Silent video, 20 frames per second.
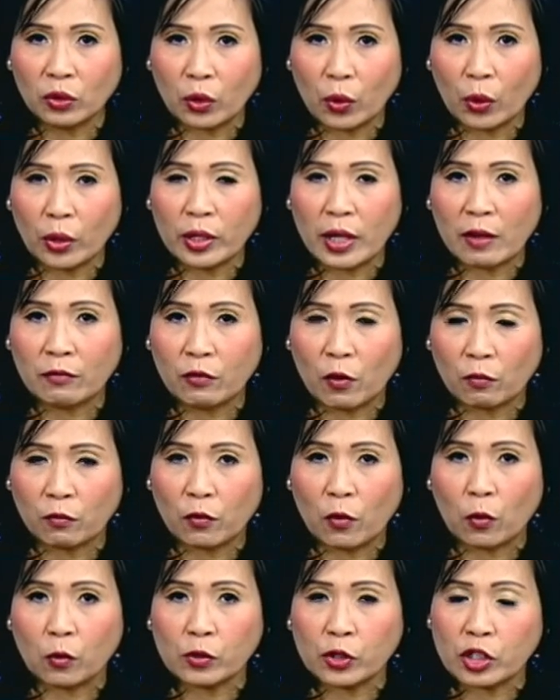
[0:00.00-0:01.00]
tuổi để phục
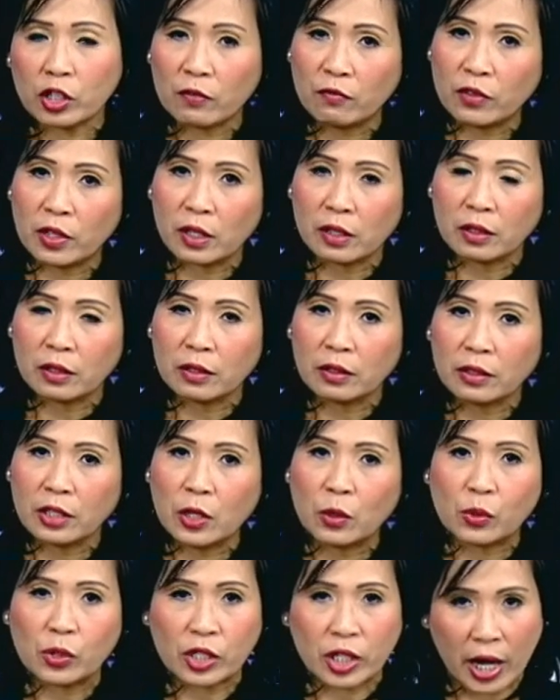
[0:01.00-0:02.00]
vụ cho việc
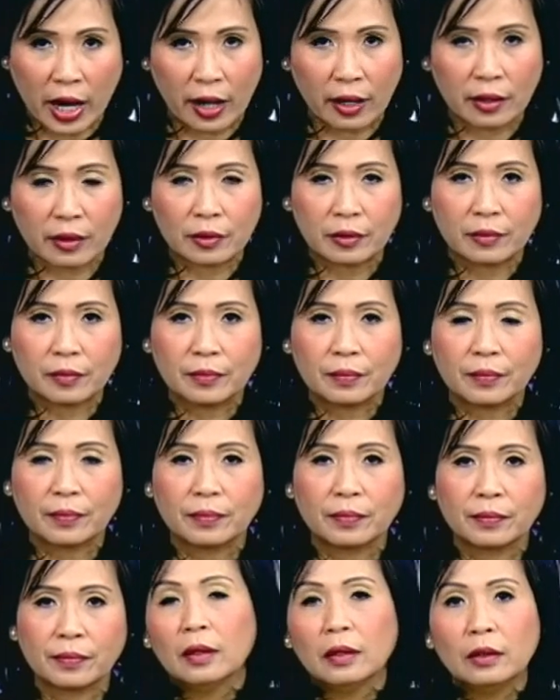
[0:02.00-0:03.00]
điều tra.
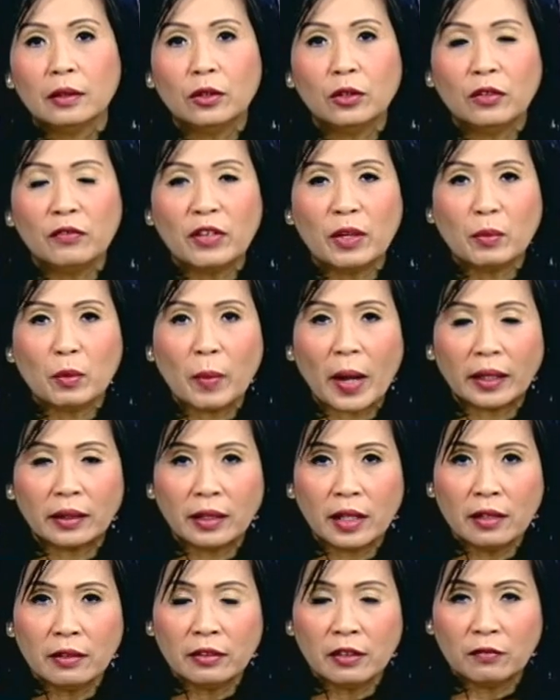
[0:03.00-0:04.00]
Thưa quý vị, một bản
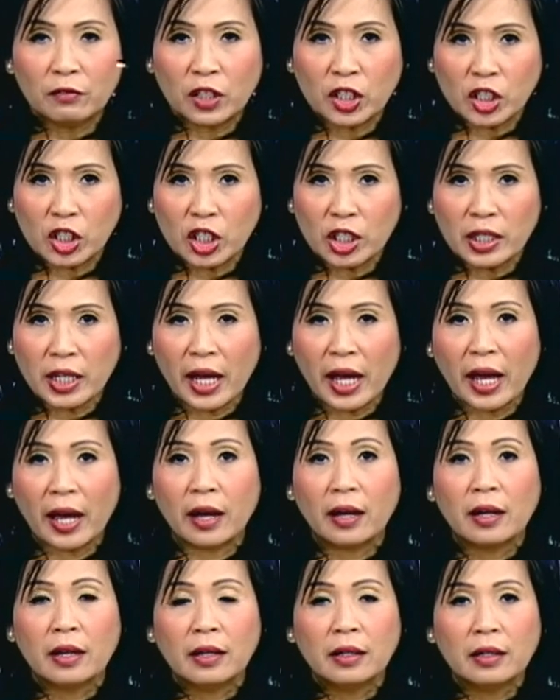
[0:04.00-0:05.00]
tin từ Virginia,
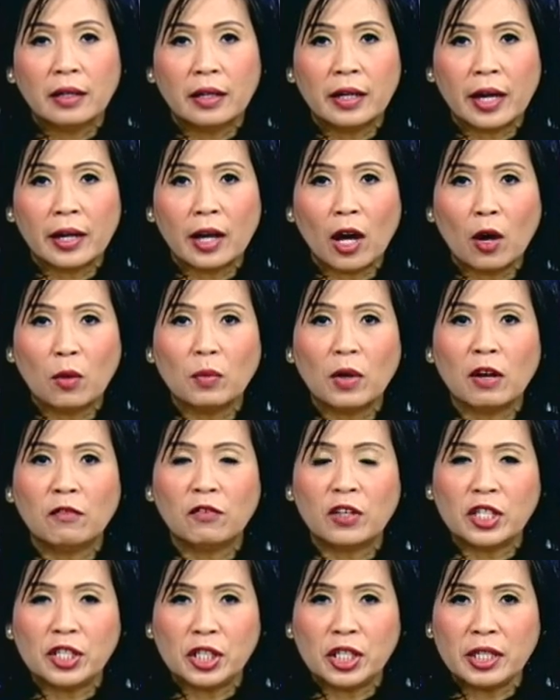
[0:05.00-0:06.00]
người đàn ông ở
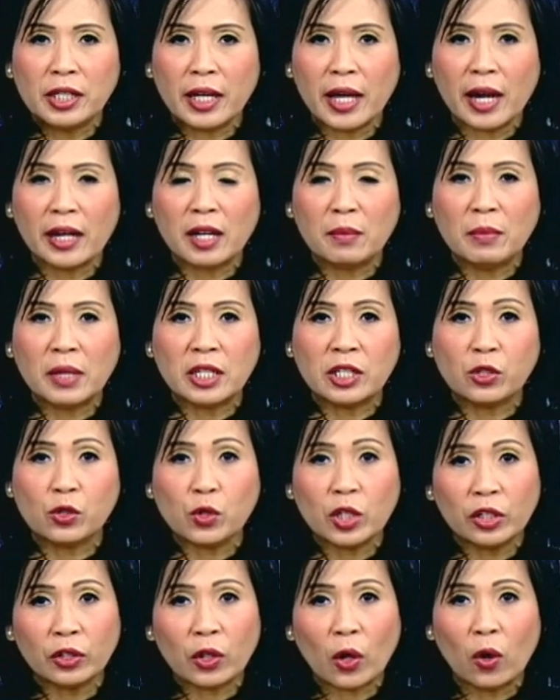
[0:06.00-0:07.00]
Virginia đã bị
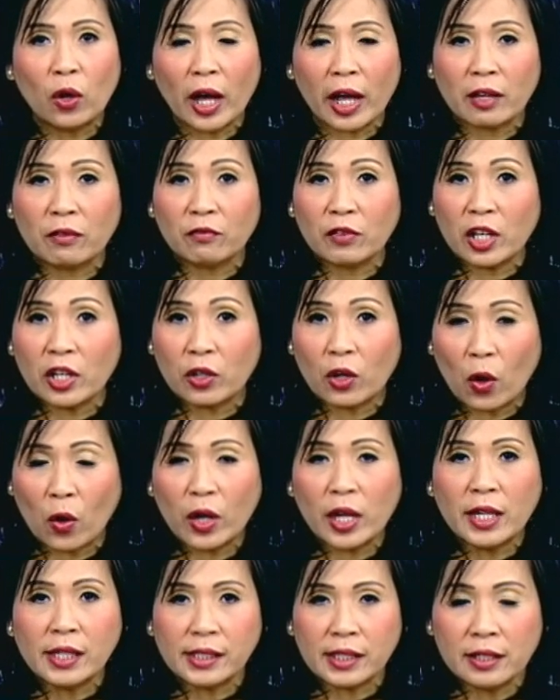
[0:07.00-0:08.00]
truy tố hành vi cố
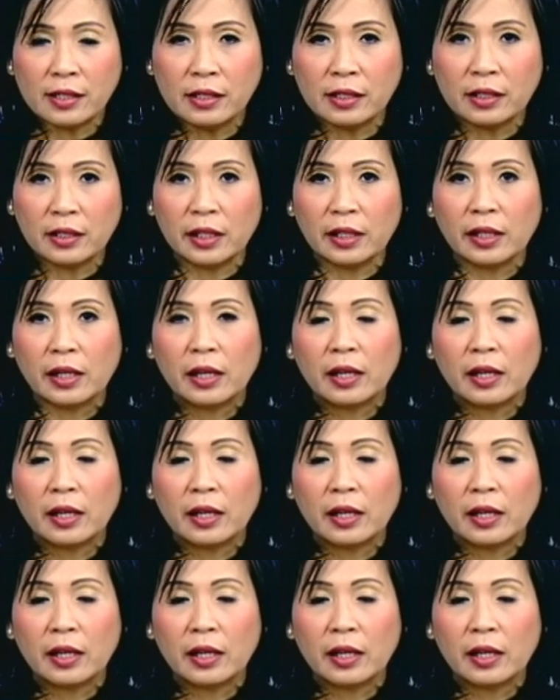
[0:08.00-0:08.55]
ý giết người,